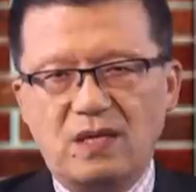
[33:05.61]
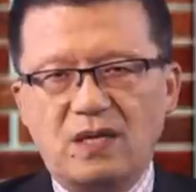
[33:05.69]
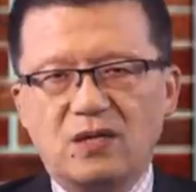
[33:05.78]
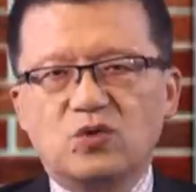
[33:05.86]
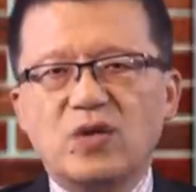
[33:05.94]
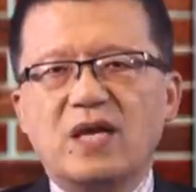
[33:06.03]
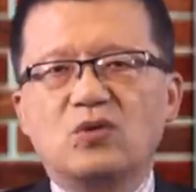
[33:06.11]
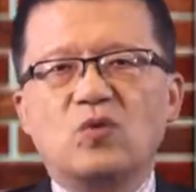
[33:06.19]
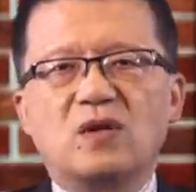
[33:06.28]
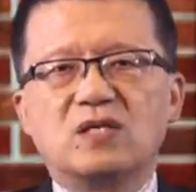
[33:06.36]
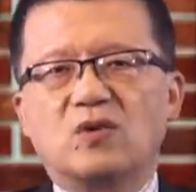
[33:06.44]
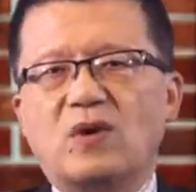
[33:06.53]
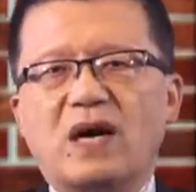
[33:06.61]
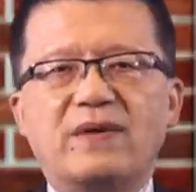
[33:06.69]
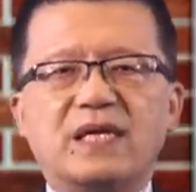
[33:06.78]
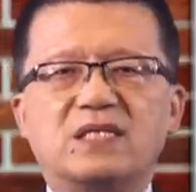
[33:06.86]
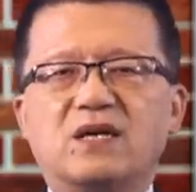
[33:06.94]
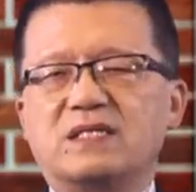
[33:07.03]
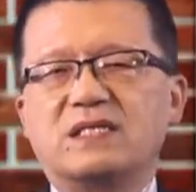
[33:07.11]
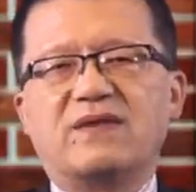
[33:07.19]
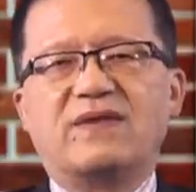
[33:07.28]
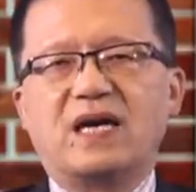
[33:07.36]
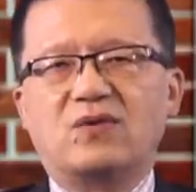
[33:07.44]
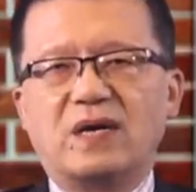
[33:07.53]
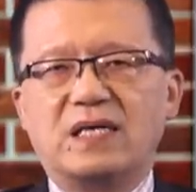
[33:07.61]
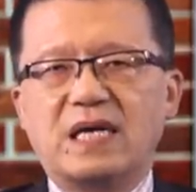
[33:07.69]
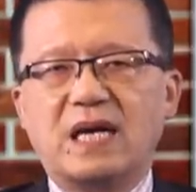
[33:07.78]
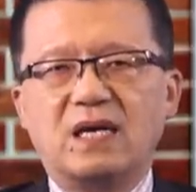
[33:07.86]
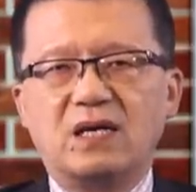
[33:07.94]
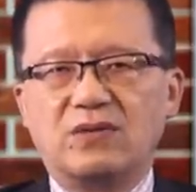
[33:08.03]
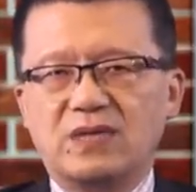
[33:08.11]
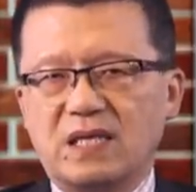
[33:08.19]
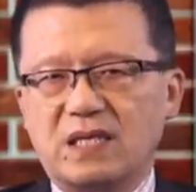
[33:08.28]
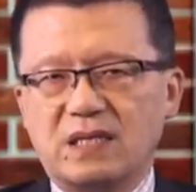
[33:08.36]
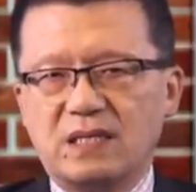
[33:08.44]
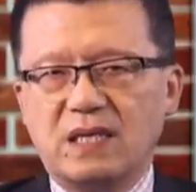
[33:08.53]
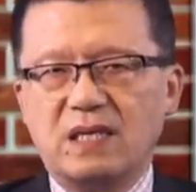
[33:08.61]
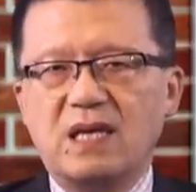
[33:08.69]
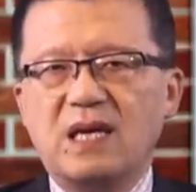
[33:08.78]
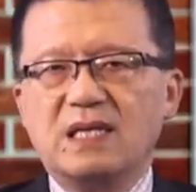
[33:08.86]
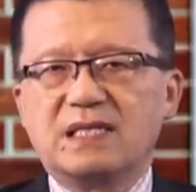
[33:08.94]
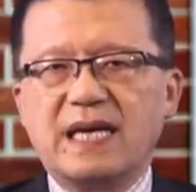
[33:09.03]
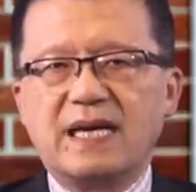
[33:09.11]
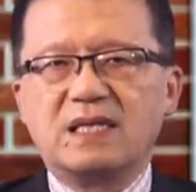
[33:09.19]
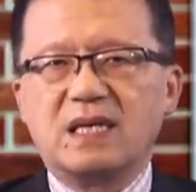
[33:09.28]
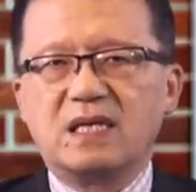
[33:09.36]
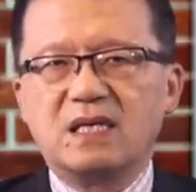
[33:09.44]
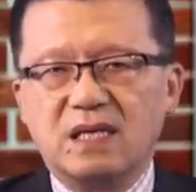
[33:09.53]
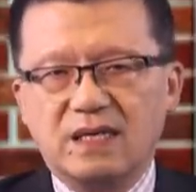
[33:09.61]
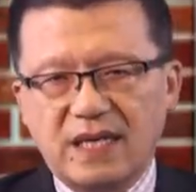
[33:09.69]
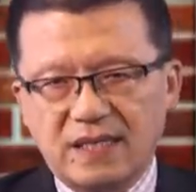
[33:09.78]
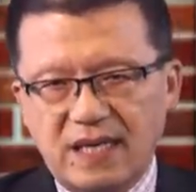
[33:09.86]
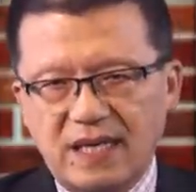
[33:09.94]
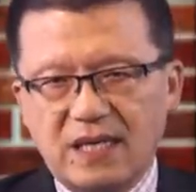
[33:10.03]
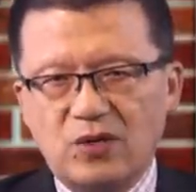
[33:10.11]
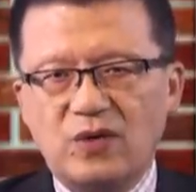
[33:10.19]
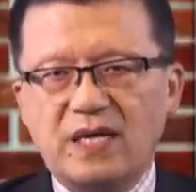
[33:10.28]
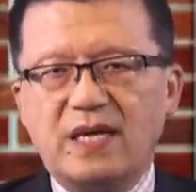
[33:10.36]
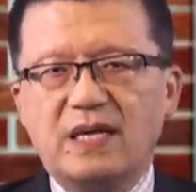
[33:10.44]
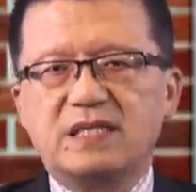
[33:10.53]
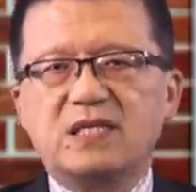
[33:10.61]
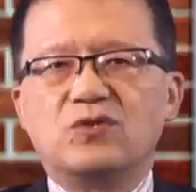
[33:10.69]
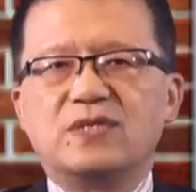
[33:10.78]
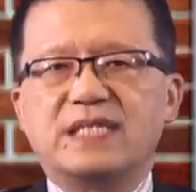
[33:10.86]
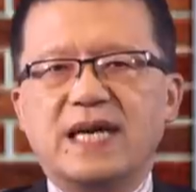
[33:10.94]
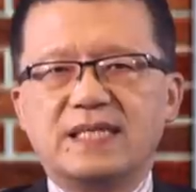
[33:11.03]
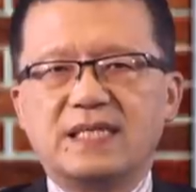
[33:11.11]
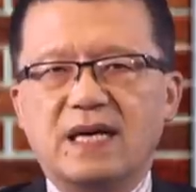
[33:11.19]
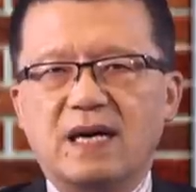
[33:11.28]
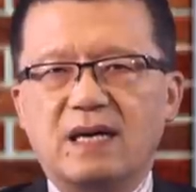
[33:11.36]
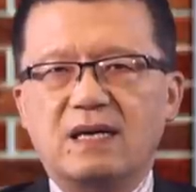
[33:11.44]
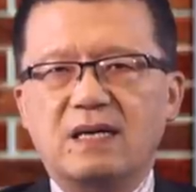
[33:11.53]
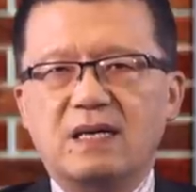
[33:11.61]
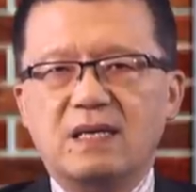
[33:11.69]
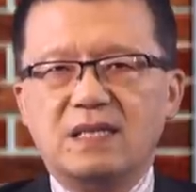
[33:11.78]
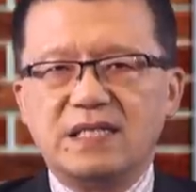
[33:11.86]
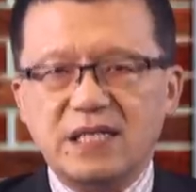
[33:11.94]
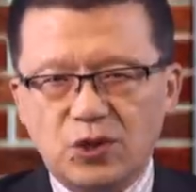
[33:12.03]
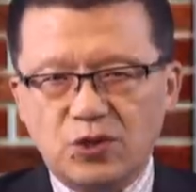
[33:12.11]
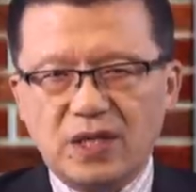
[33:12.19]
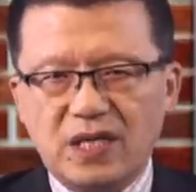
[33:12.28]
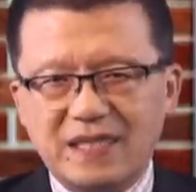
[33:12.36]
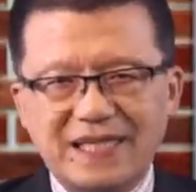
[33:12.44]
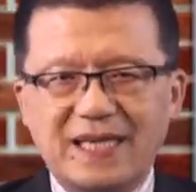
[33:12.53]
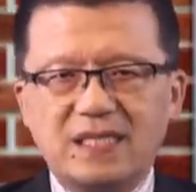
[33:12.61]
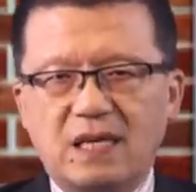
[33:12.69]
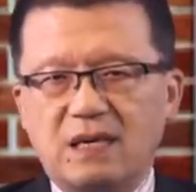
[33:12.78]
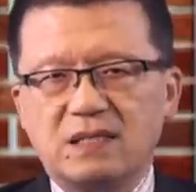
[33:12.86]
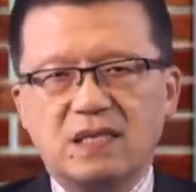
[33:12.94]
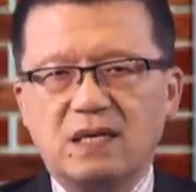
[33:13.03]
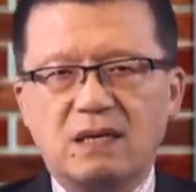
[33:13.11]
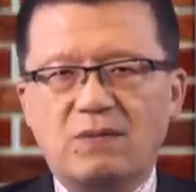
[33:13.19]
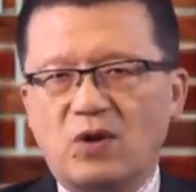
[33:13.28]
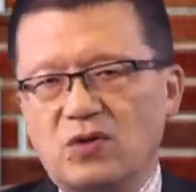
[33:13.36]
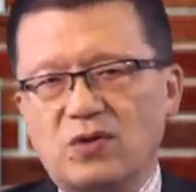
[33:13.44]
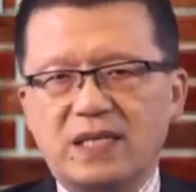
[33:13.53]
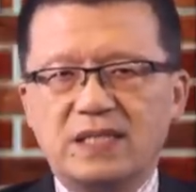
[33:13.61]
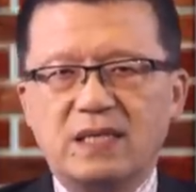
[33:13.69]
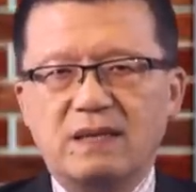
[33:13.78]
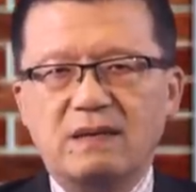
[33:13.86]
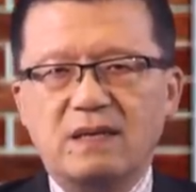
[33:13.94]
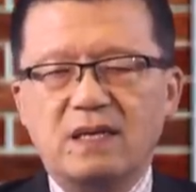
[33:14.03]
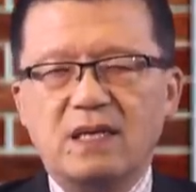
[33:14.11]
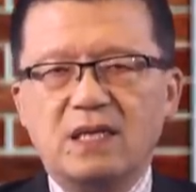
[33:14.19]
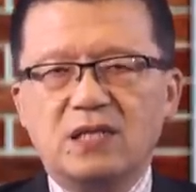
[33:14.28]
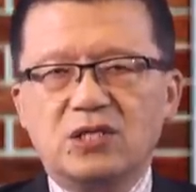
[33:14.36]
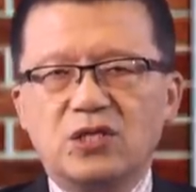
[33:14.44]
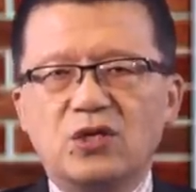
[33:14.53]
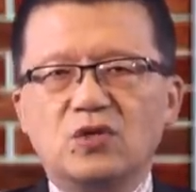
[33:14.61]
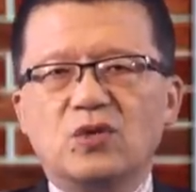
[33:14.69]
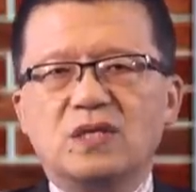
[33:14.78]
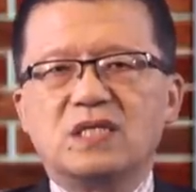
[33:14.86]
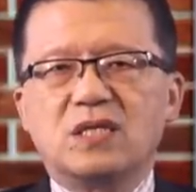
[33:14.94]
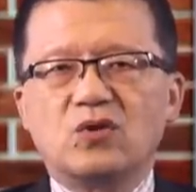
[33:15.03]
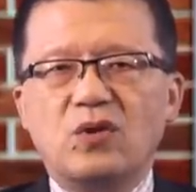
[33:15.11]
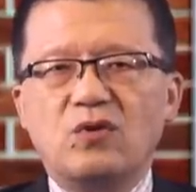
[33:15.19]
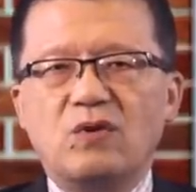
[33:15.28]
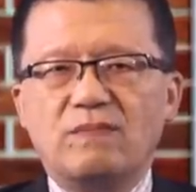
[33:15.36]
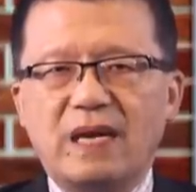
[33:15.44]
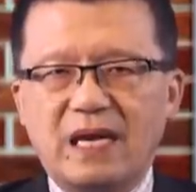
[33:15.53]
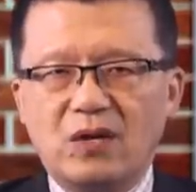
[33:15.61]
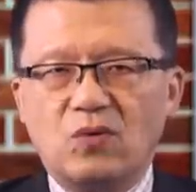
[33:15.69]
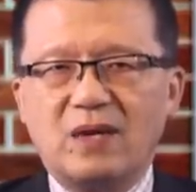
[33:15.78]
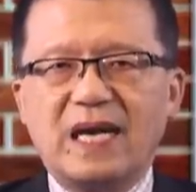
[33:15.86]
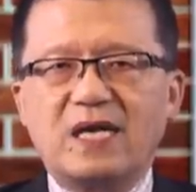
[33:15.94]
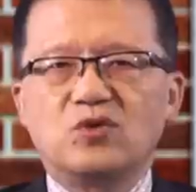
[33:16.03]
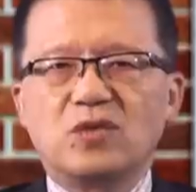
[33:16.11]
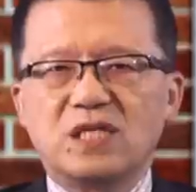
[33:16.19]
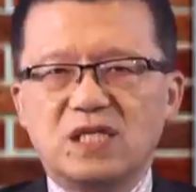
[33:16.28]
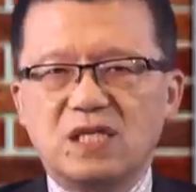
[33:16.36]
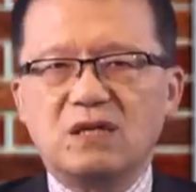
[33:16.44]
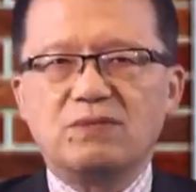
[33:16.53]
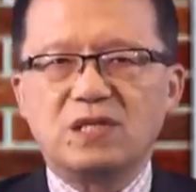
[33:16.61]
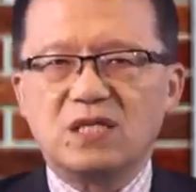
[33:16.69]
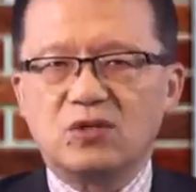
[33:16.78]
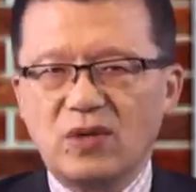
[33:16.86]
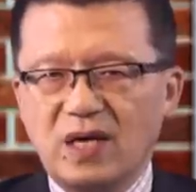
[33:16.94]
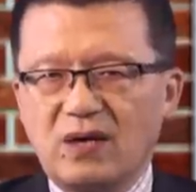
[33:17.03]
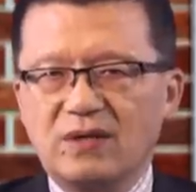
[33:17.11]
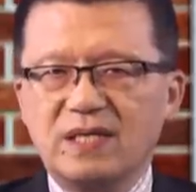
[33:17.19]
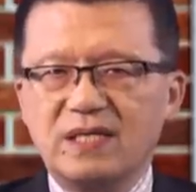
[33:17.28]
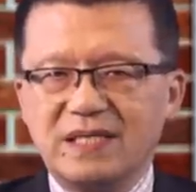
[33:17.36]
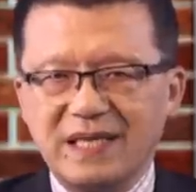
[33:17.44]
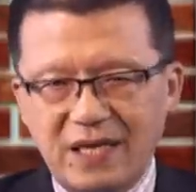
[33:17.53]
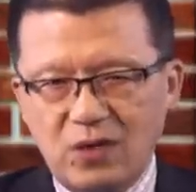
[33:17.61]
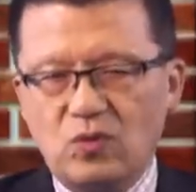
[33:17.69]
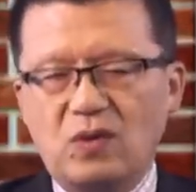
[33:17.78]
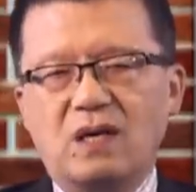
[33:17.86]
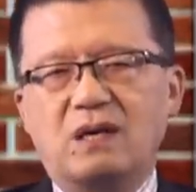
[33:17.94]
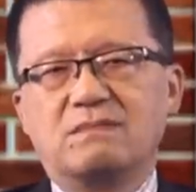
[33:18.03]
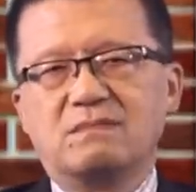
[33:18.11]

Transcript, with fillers: 最多是华为交一些罚款，然后呢，可能在这个可能的领域里继续加强，继续和加强这个贸易关系。至于说这对于美国来说是不是最好的结果，